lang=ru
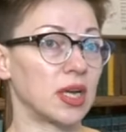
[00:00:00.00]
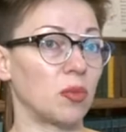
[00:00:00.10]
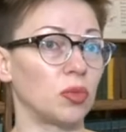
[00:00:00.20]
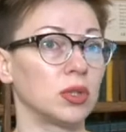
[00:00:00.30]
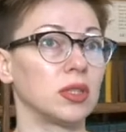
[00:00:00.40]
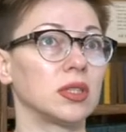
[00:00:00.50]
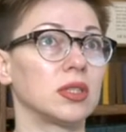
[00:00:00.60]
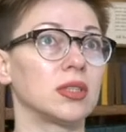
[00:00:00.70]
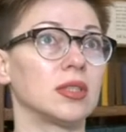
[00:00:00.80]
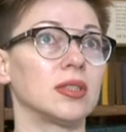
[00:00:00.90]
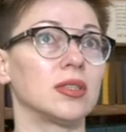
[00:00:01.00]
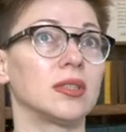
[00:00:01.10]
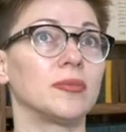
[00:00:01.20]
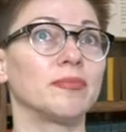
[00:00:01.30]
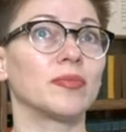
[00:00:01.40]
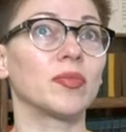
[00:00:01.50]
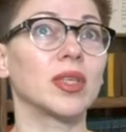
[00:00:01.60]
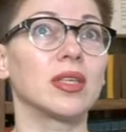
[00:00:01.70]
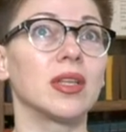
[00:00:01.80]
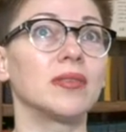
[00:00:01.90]
работает, эм,
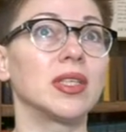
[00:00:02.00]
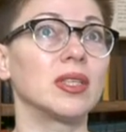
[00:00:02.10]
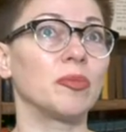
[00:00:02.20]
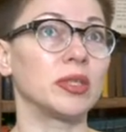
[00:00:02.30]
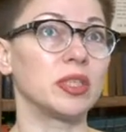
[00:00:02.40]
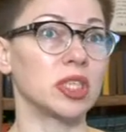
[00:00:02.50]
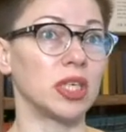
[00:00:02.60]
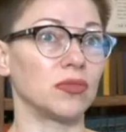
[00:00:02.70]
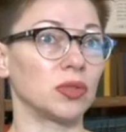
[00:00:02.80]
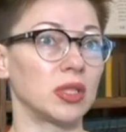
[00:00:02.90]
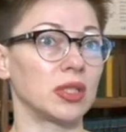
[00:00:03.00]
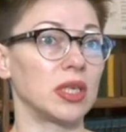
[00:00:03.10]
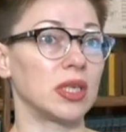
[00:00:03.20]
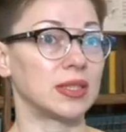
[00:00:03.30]
главное, на поддержание вот этой